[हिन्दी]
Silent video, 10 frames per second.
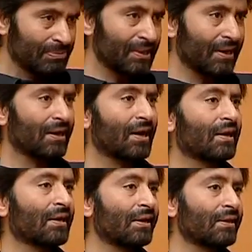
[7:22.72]
अब
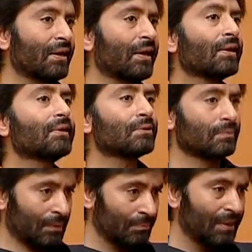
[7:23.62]
सरकार का ये है कि
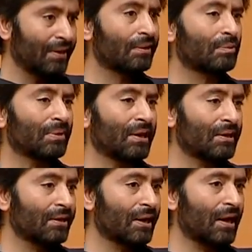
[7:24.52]
मैंने तो
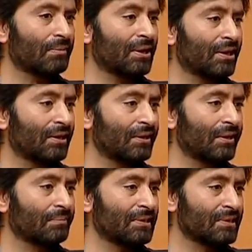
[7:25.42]
पहले ही कहा हमारे
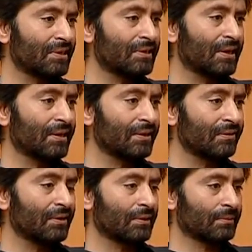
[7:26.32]
लिए मैसेज हैं कि
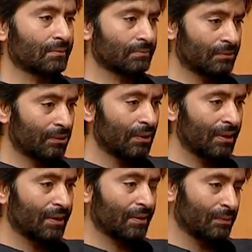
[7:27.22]
जो
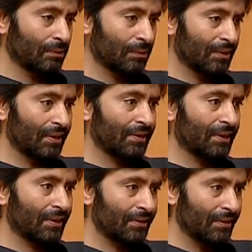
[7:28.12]
हैं वो
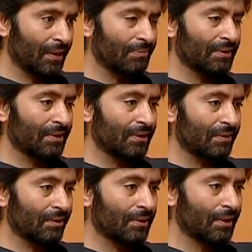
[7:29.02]
कहते हैं कि आपके
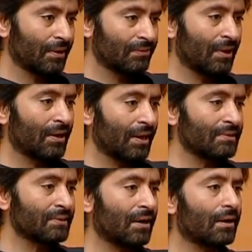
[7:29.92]
लिए फार
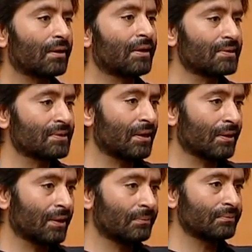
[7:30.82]
एस हार्ड डेज आर
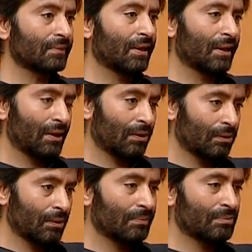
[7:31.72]
कम
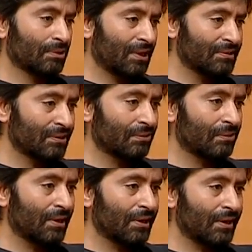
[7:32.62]
और हम खुदा से
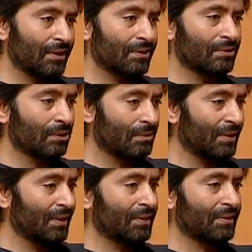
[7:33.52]
दुआ करें कि जो
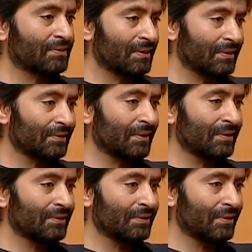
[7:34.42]
हमारे लिए सख्त
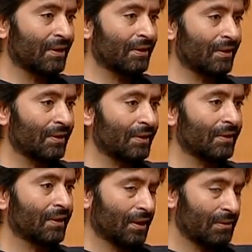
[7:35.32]
तरीन दिन आ रहे हैं
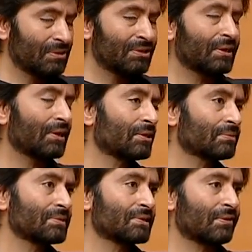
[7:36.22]
हम इन
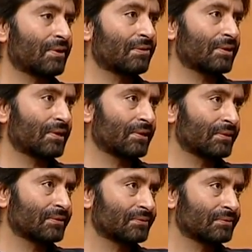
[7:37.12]
इसमें सर्वाइव
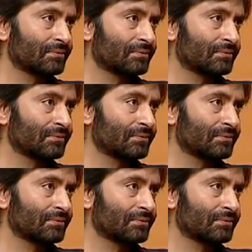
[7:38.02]
करेंगे